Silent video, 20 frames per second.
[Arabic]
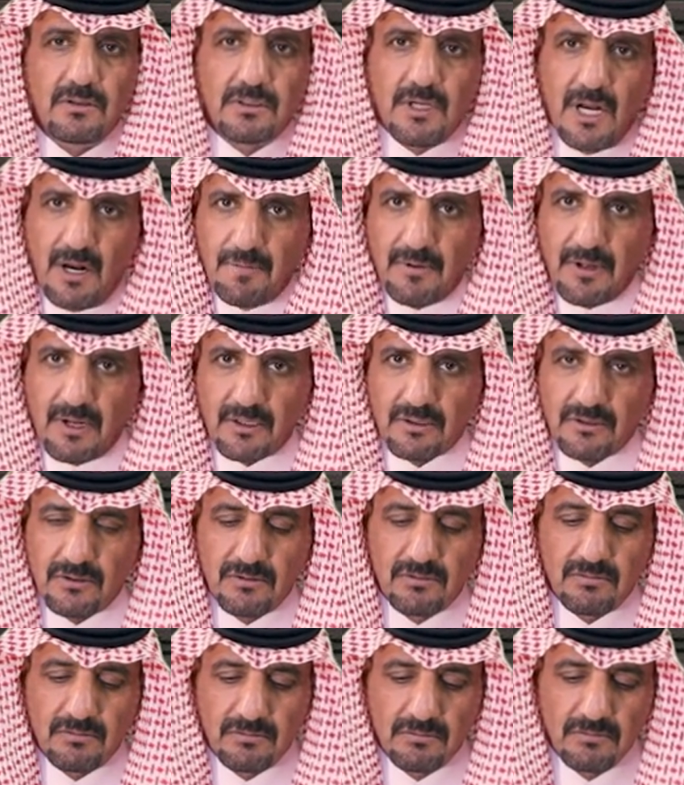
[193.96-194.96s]
كلب يا
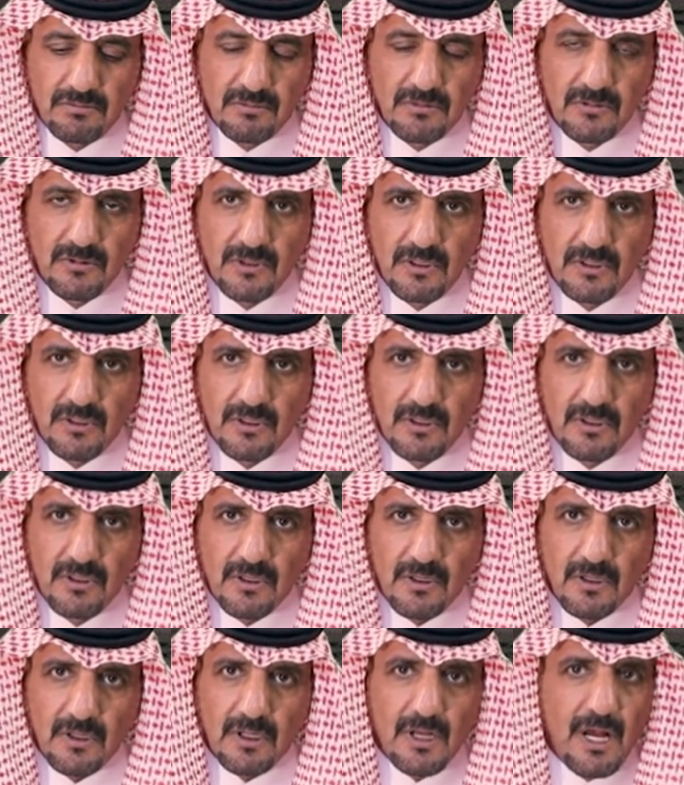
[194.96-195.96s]

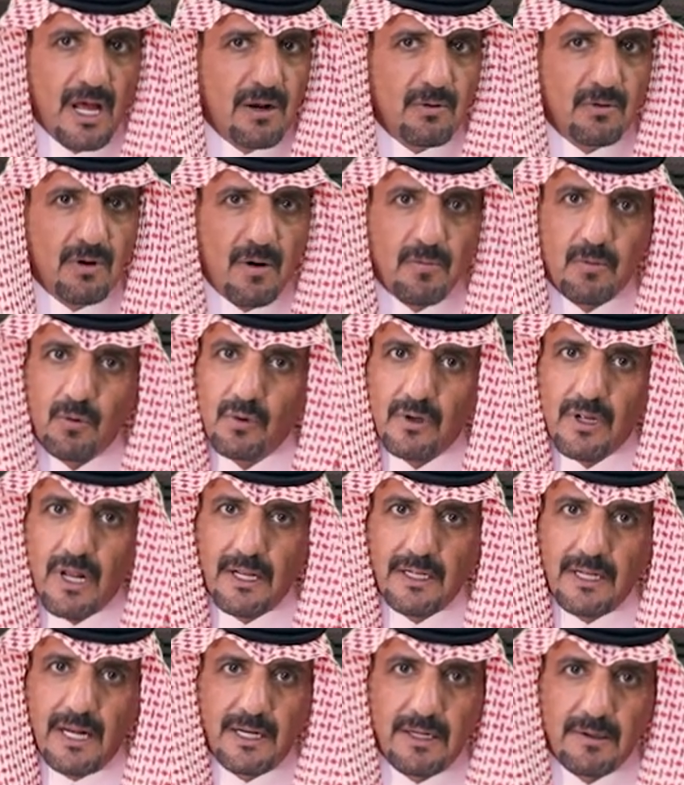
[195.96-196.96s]
رجل قالوا ابويا
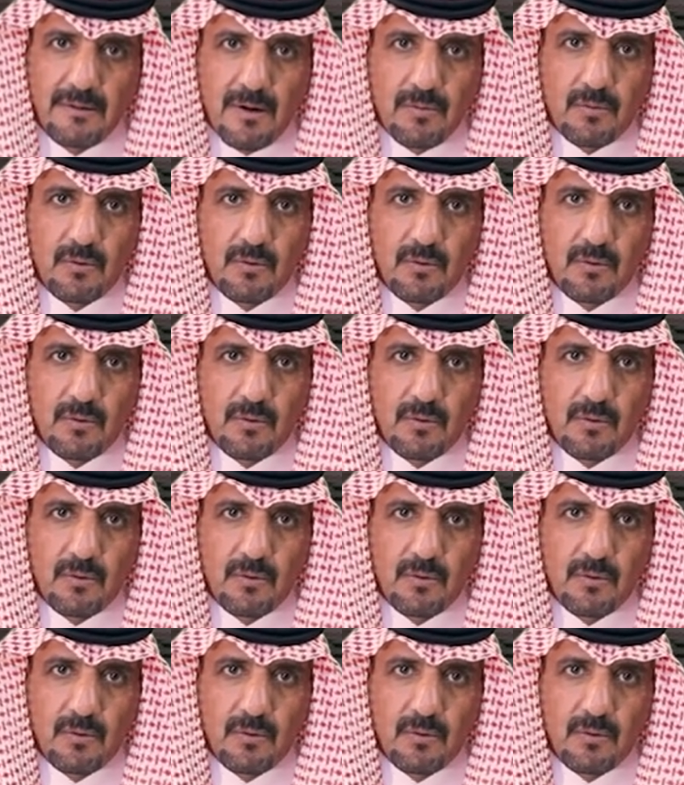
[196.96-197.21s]
يعني